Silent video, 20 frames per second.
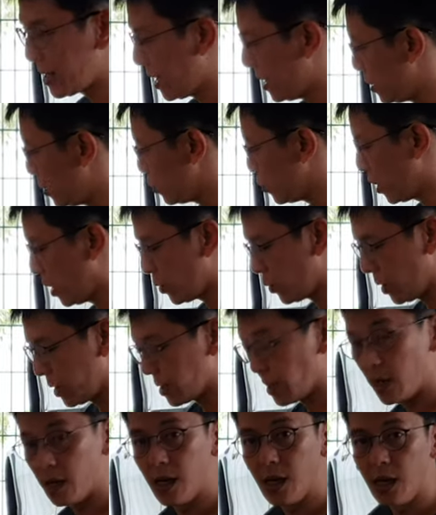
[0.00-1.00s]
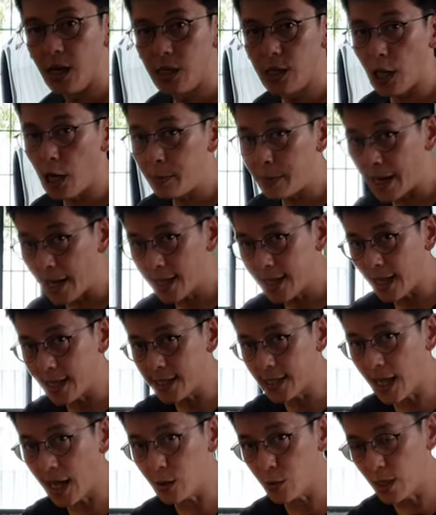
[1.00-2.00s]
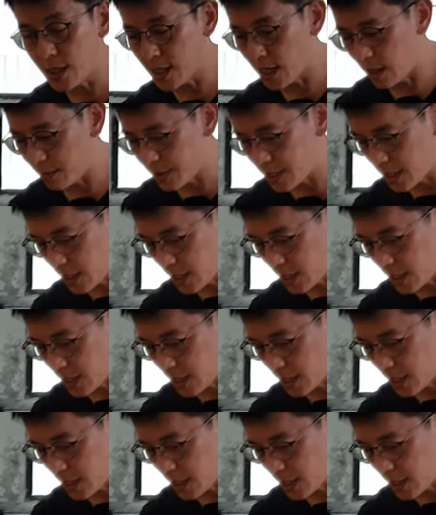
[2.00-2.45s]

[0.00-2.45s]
跟铝圈规格。那我们来看一下它原厂的避